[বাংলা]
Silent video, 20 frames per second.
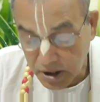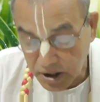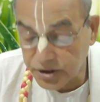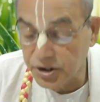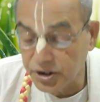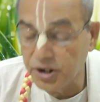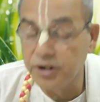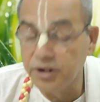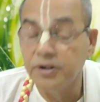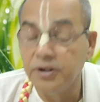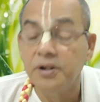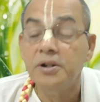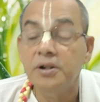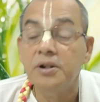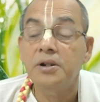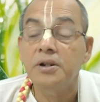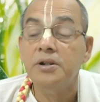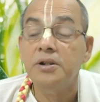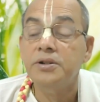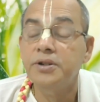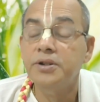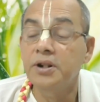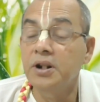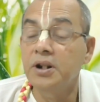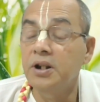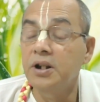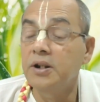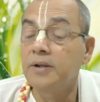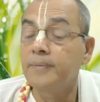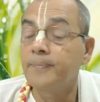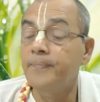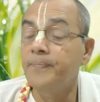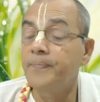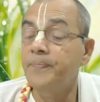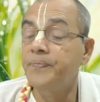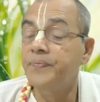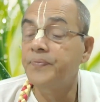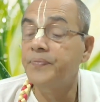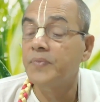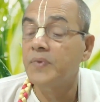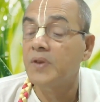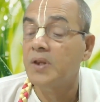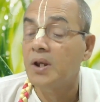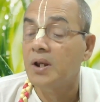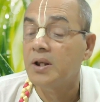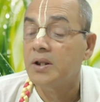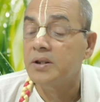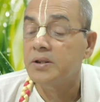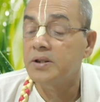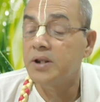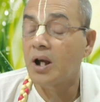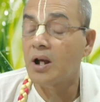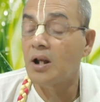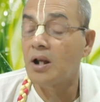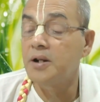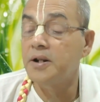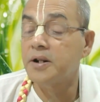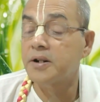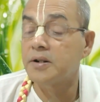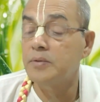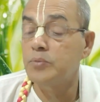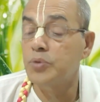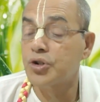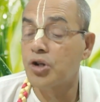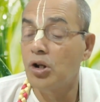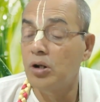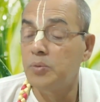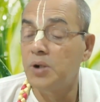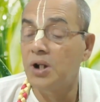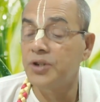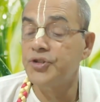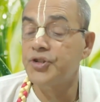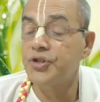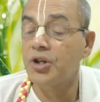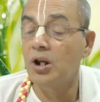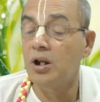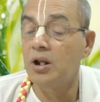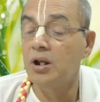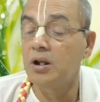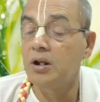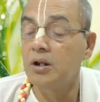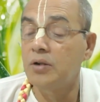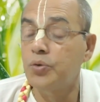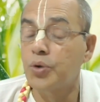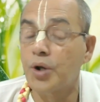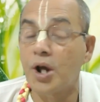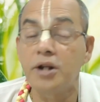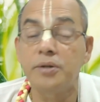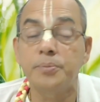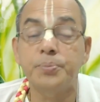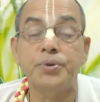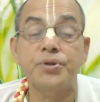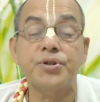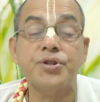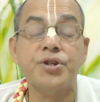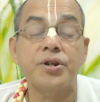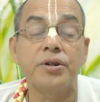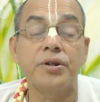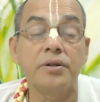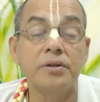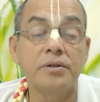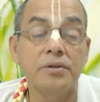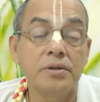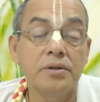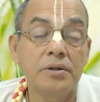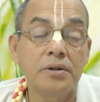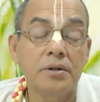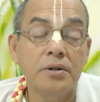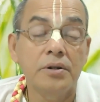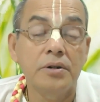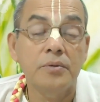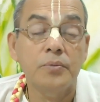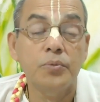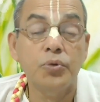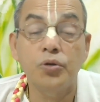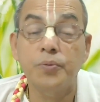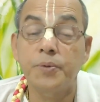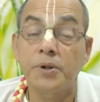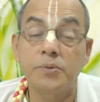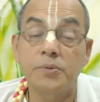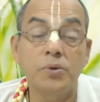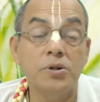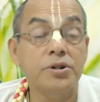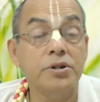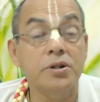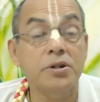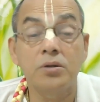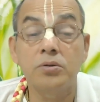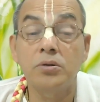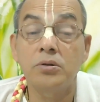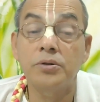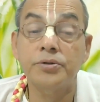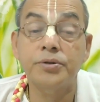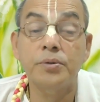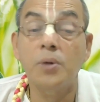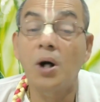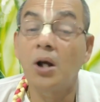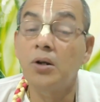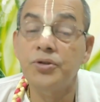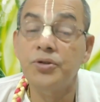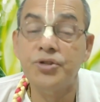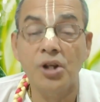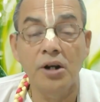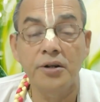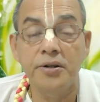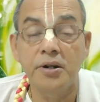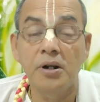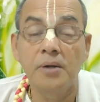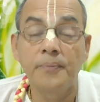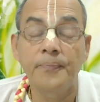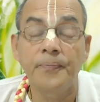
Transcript: একদিন তিনি দেখলেন একটা মুসলমান ছেলে কোরআন পড়ছে প্রভুপাত বলছে দেখো কত ভালো ছেলেটা